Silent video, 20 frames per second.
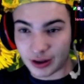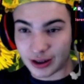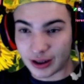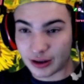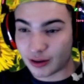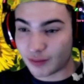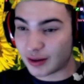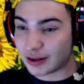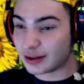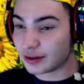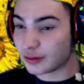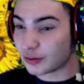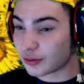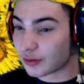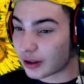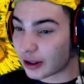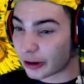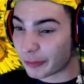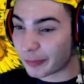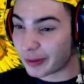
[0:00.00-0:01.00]
andato avanti con
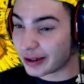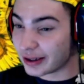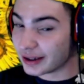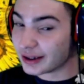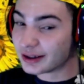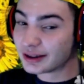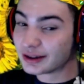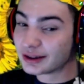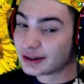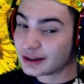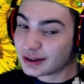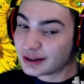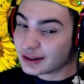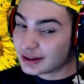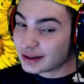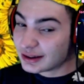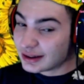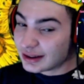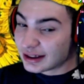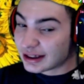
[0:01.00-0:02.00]
quella roba lì.
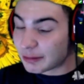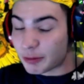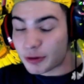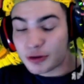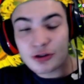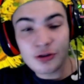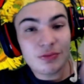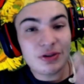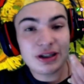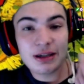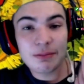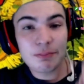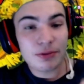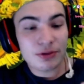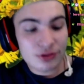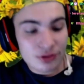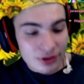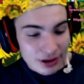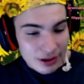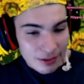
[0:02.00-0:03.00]
Chi posso, chi
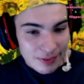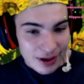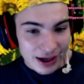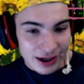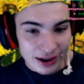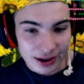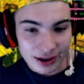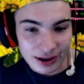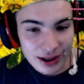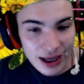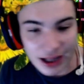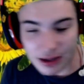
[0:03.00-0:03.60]
posso chiamare? Chi